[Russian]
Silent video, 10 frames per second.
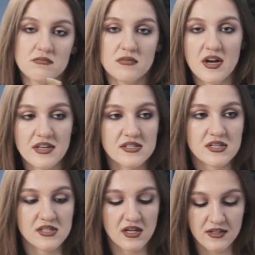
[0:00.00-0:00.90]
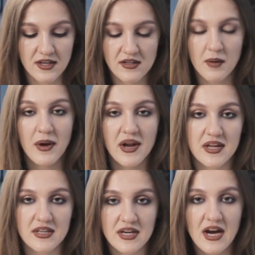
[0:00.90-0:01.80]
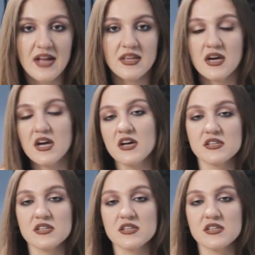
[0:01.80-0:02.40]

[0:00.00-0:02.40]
как я и сказала, да, нормальное дыхание,